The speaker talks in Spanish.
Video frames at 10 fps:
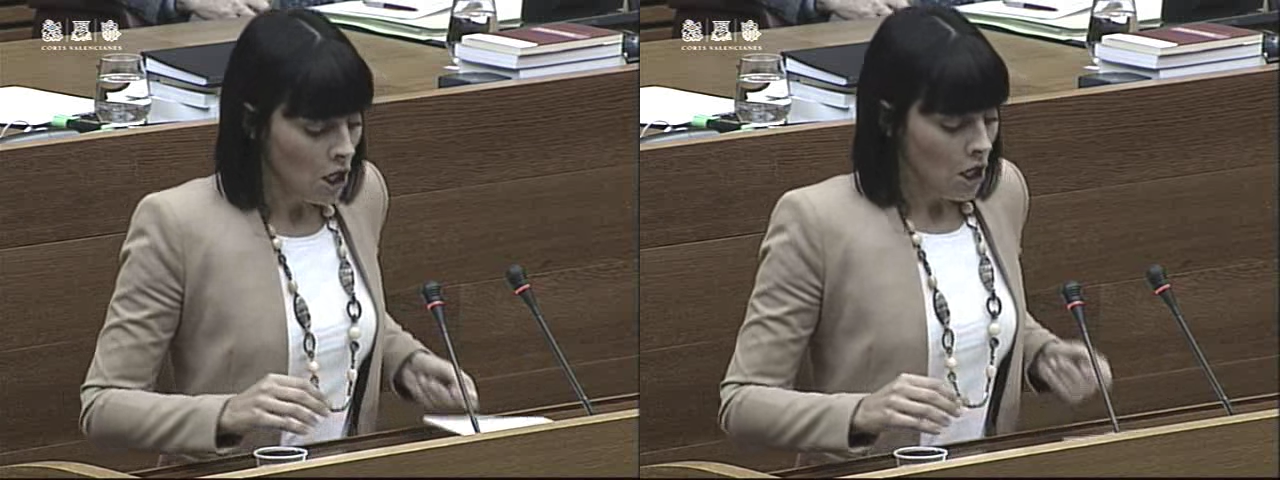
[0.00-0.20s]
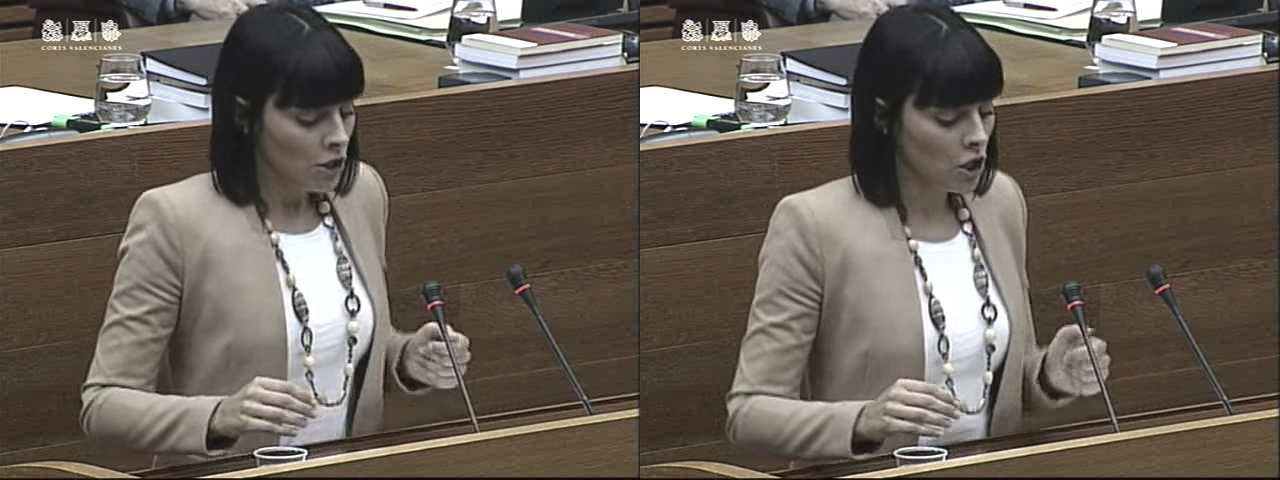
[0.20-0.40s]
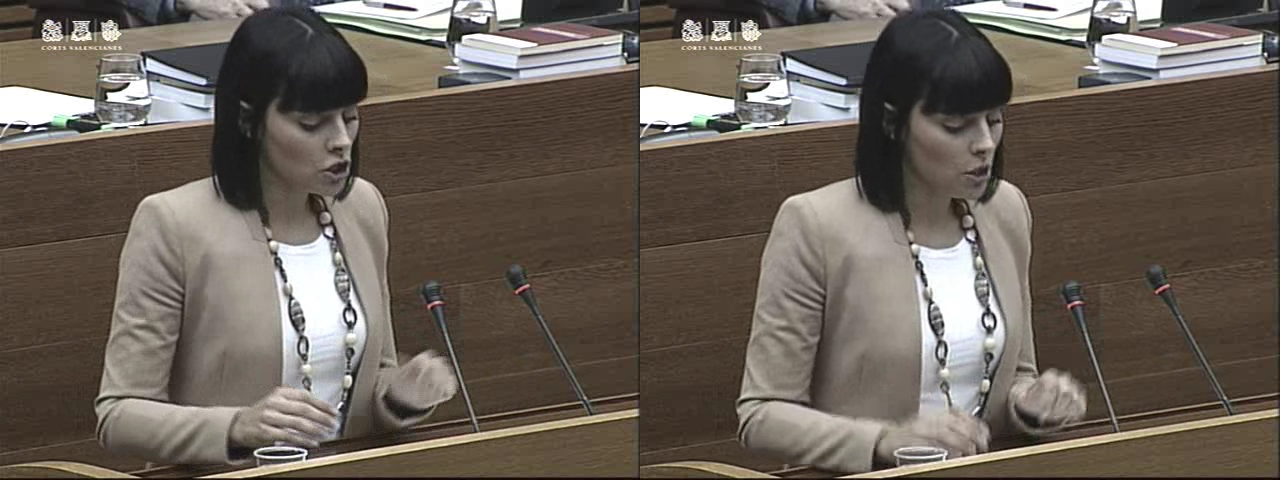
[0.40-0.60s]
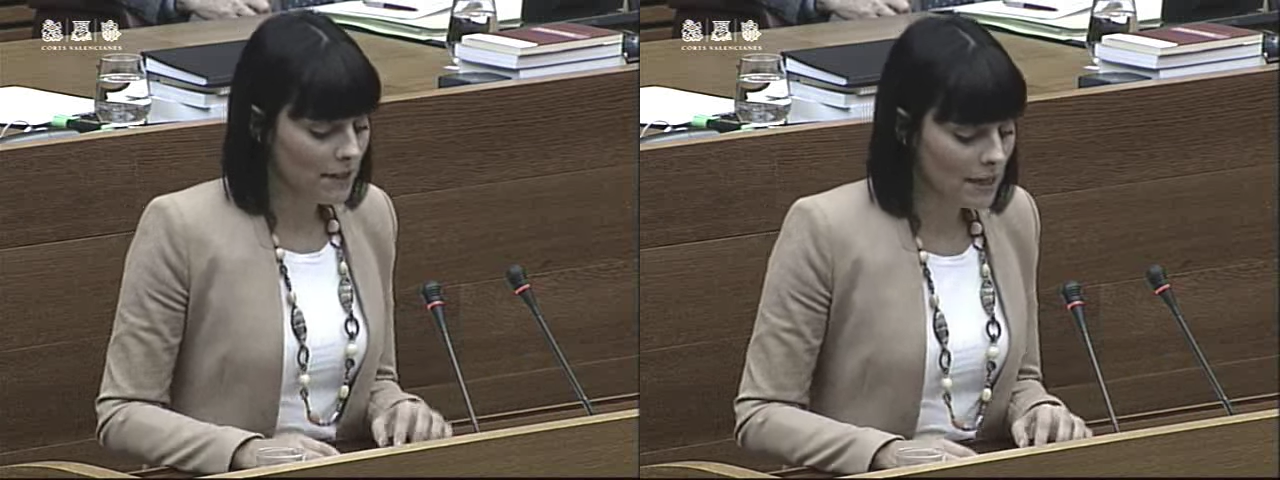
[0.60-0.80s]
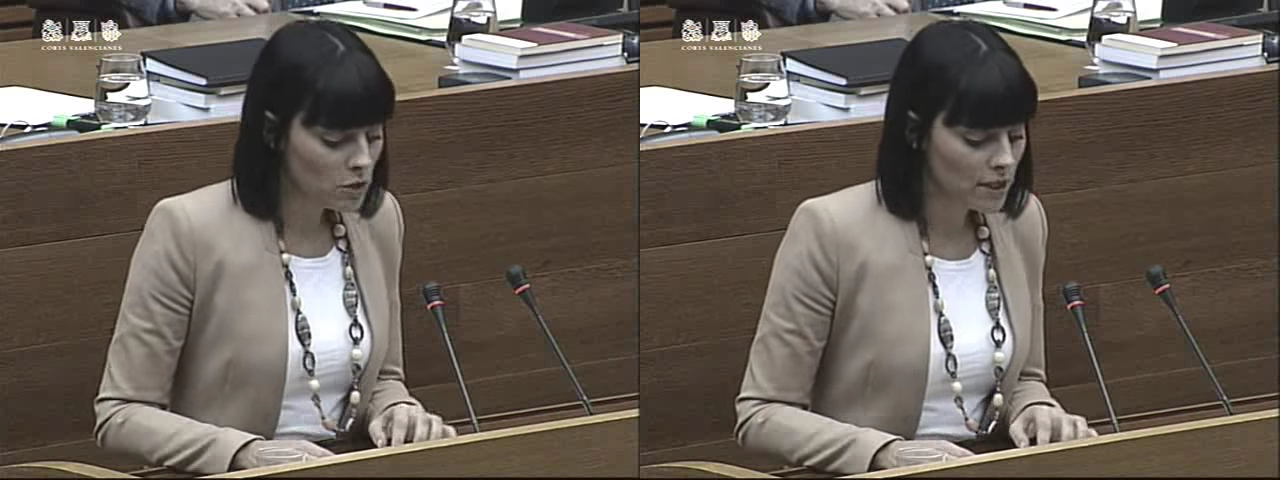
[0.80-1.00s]
No nos
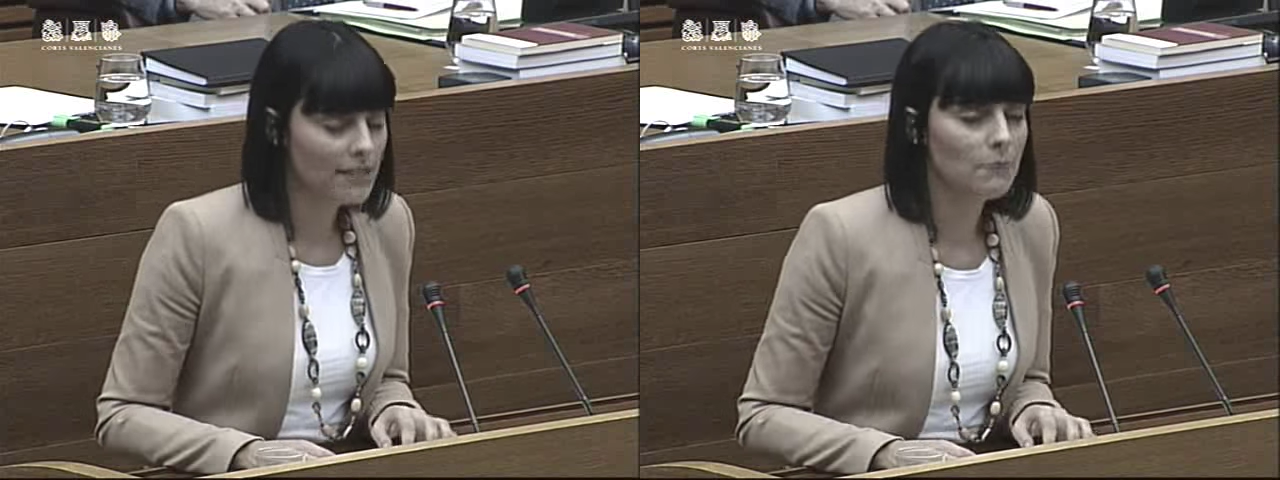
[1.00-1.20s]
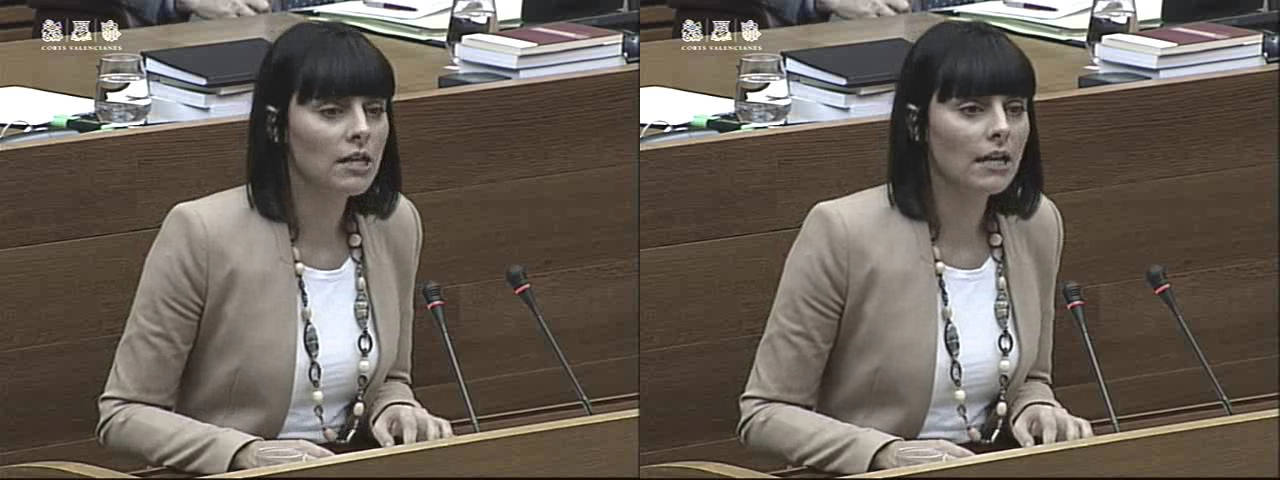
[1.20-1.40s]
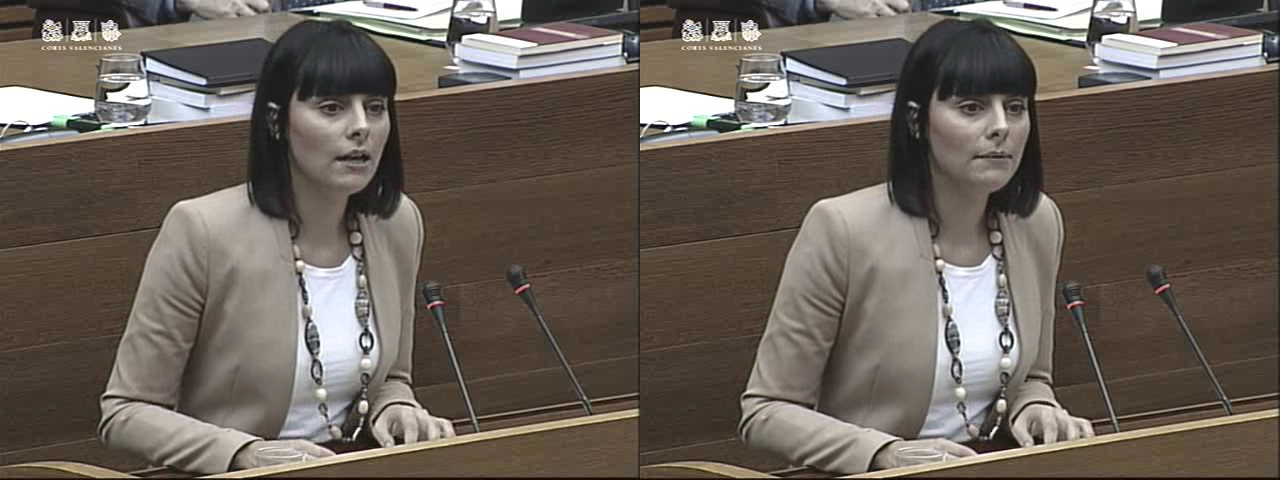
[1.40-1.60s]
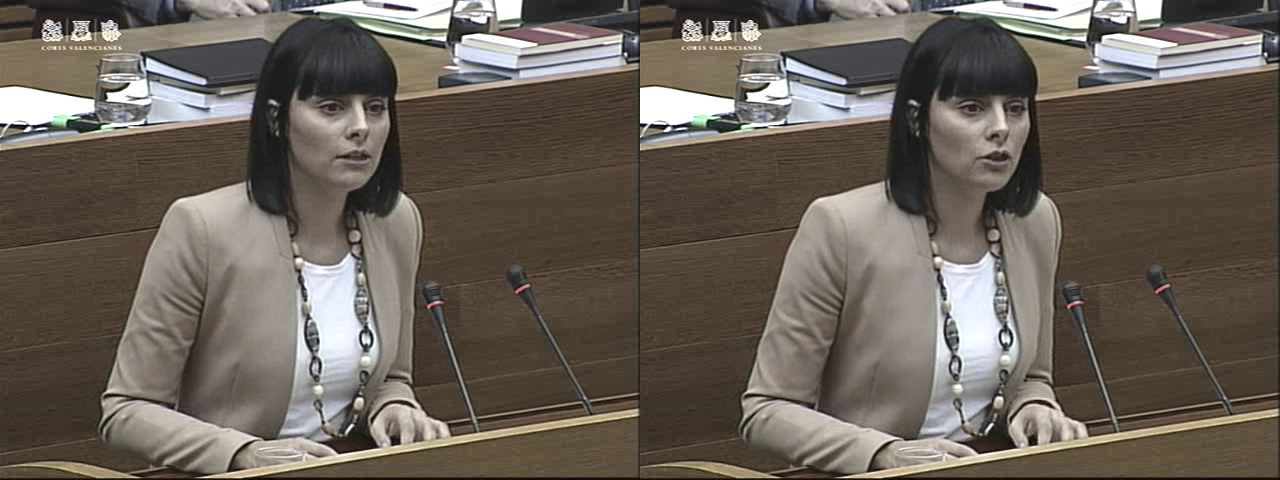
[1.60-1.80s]
olvidemos que estamos hablando